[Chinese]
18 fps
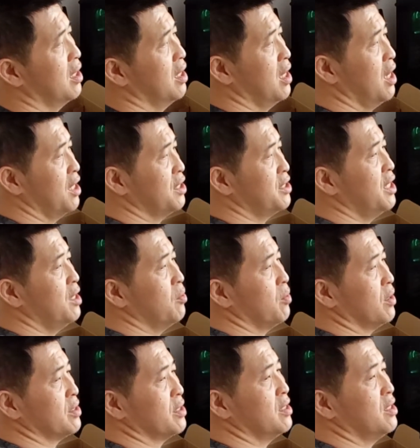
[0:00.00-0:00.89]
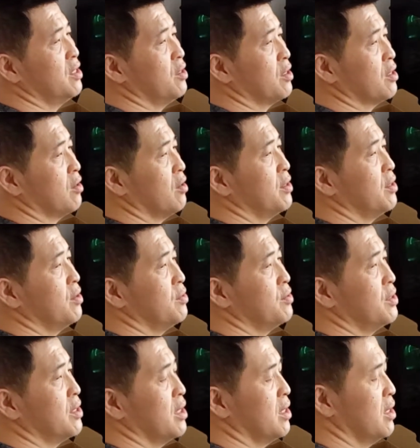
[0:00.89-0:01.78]
Actually，我是 Nikon
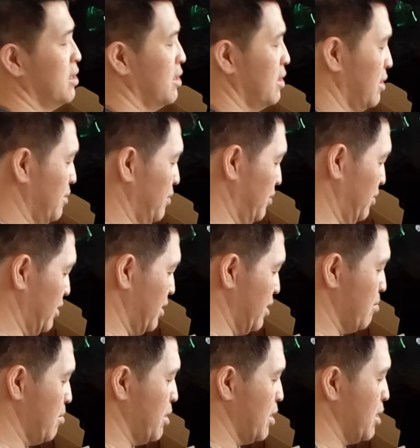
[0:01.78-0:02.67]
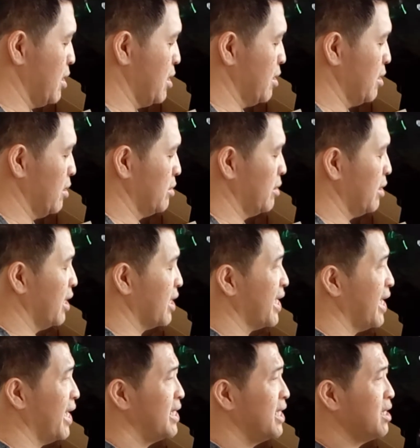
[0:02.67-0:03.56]
user，那么
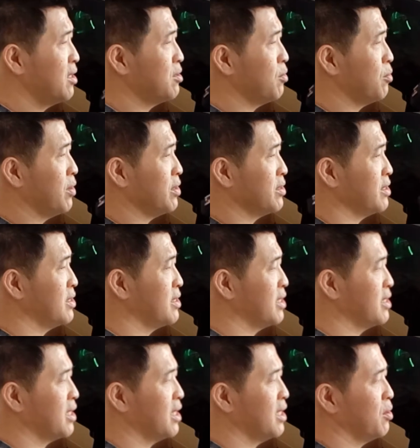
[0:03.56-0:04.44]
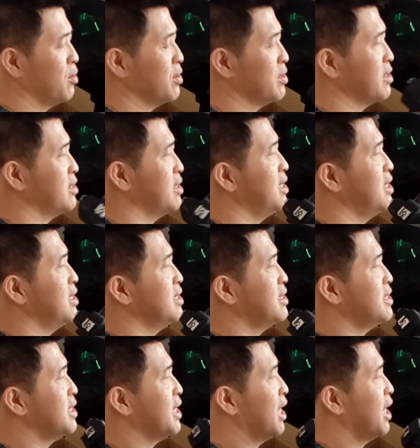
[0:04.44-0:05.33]
Canon 我是这个，我是第一
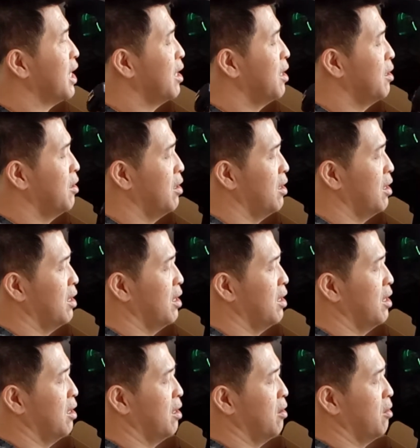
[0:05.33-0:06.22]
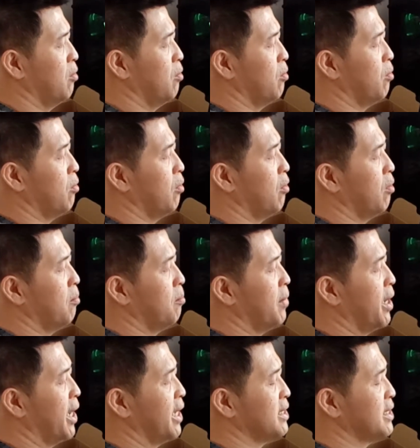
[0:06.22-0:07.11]
家，我
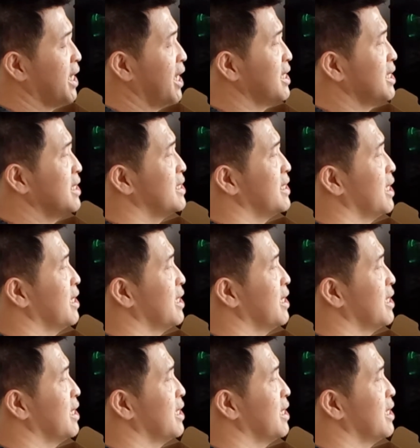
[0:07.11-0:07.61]
买他的相